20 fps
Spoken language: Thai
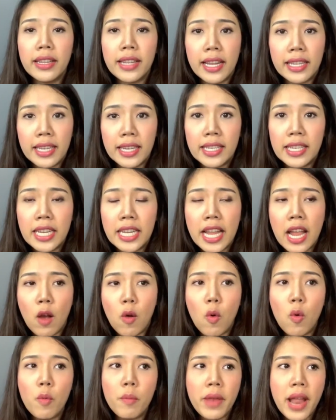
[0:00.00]
แต่จะฉีด
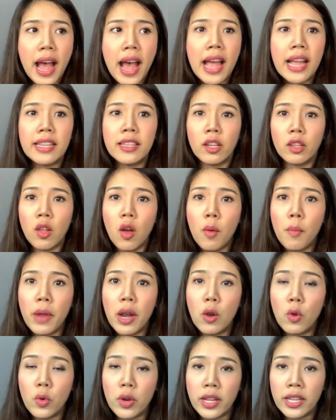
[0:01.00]
ยาคุมได้จะต้อง
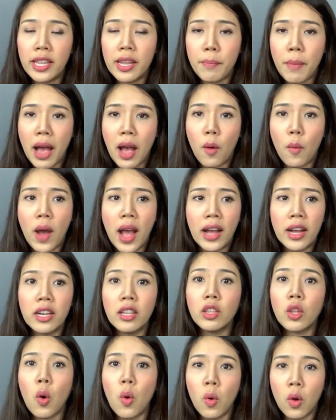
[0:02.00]
บรรลุนิติภาวะ
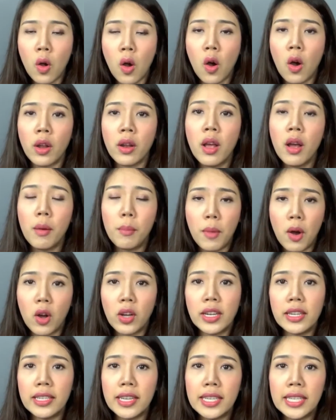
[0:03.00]
คือโตก่อนหมอ
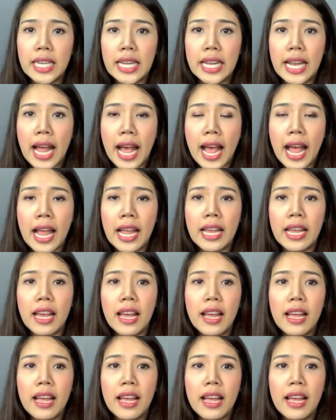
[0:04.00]
ถึงจะฉีดให้